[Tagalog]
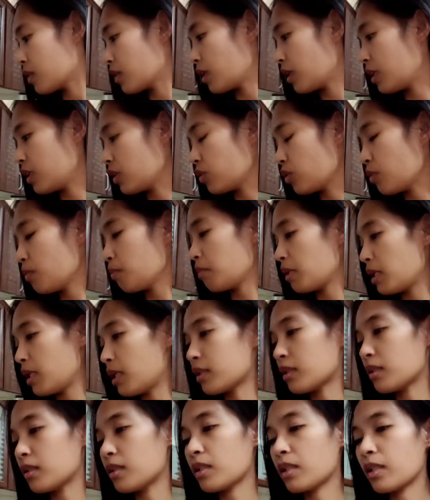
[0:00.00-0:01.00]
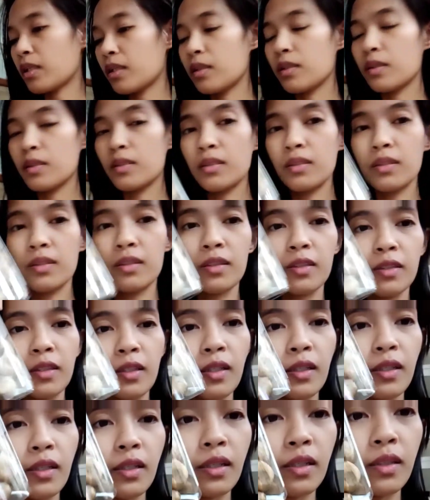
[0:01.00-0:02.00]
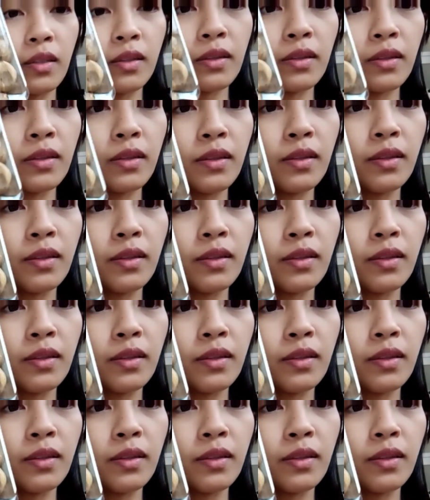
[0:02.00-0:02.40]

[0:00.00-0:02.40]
Ganito yung balat niya. Ayan.